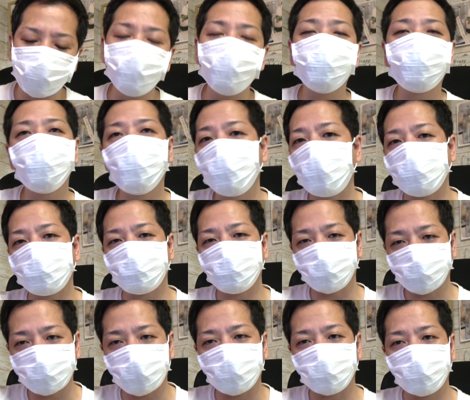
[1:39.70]
旧正月
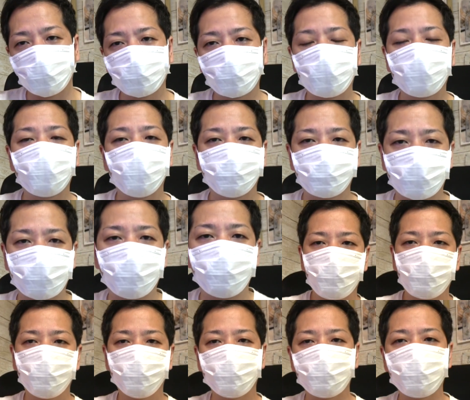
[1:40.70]
のさ、なんたらかんたら、
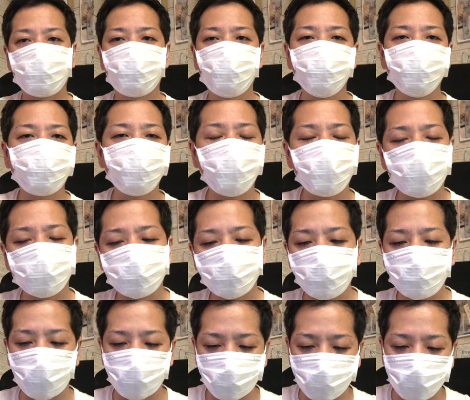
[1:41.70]
このね、旧正
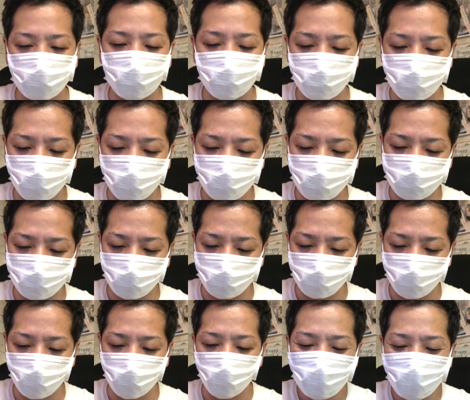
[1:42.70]
月イベントやってみたんですけれ
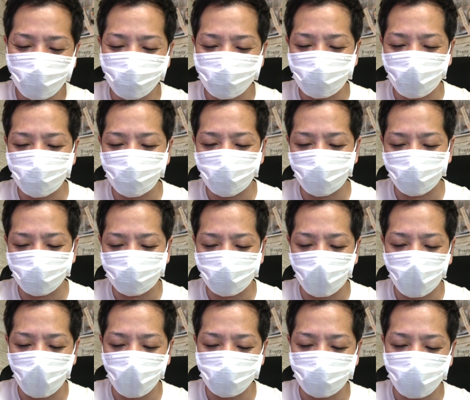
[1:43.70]
ど、で、こちら見てくださ
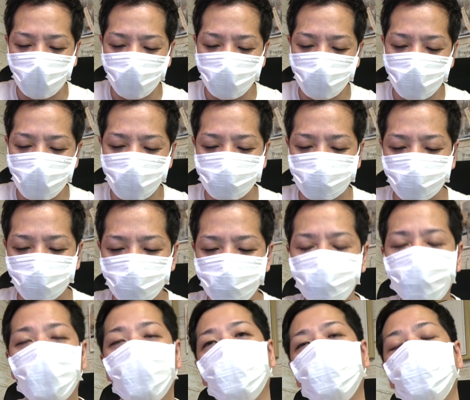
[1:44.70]
い。はい、3連勝で
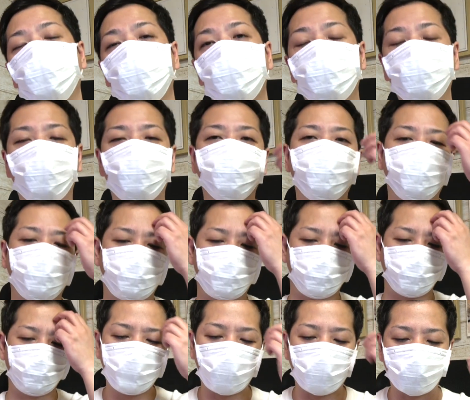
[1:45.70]
迎えたロッククラウンなんです
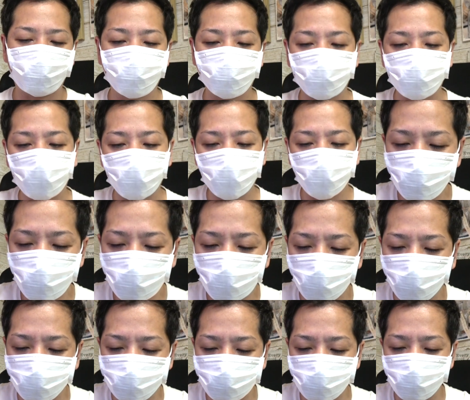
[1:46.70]
よ。で、これね、見
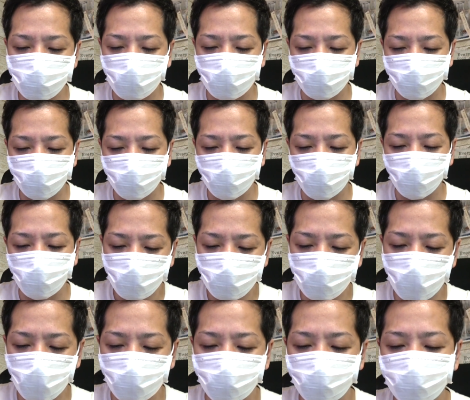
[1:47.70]
てほしいんだけど、
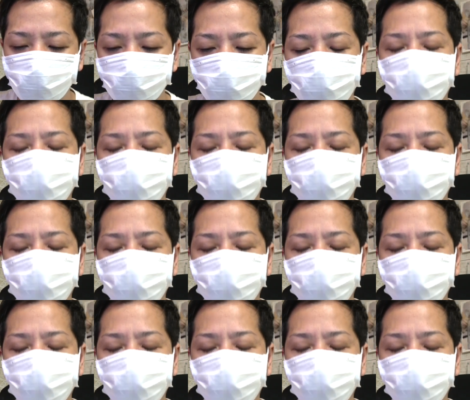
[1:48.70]
えー、まあこの、